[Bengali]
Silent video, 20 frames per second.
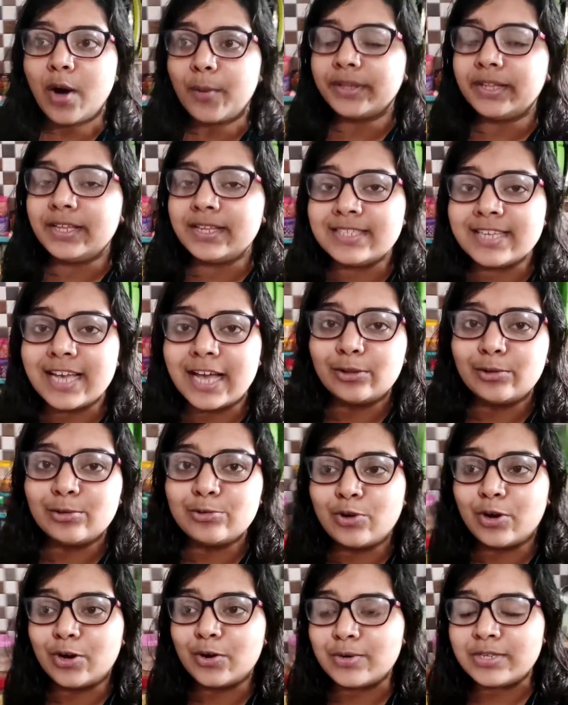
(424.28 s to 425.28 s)
হাওয়া দিচ্ছে এত
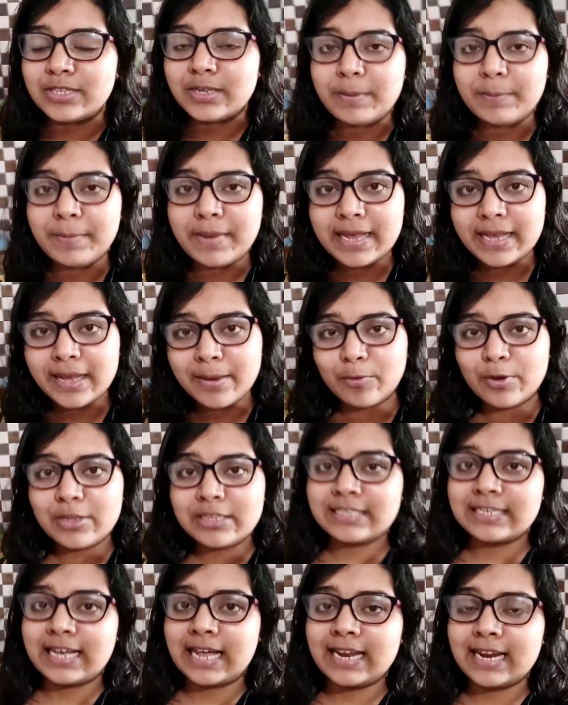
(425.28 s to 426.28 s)
ঝড় উঠছে মেয়েকে
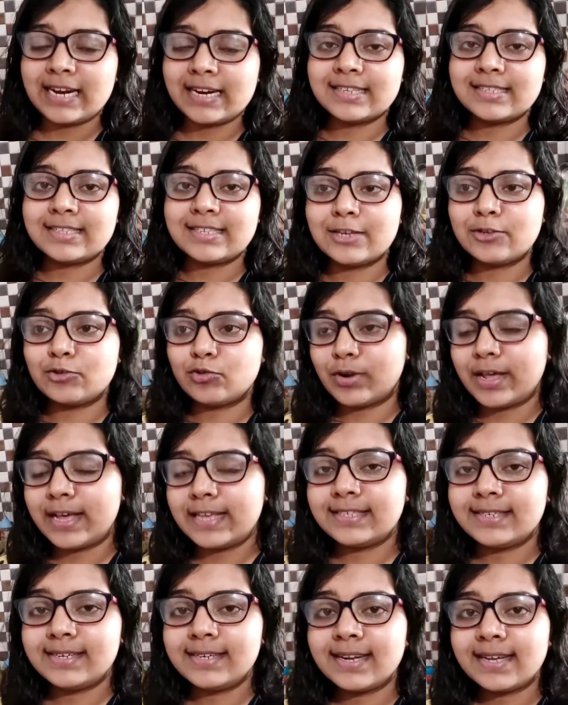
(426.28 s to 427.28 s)
বলছি জানলার কাছ থেকে সরে
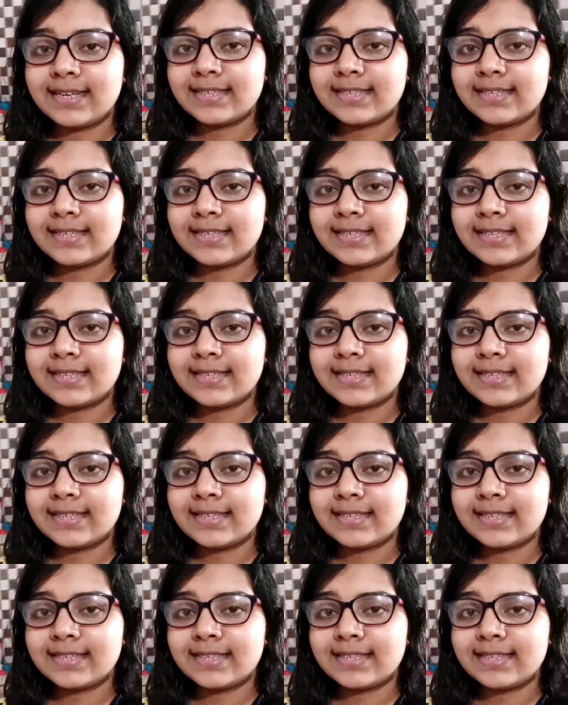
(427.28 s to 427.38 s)
ঝিট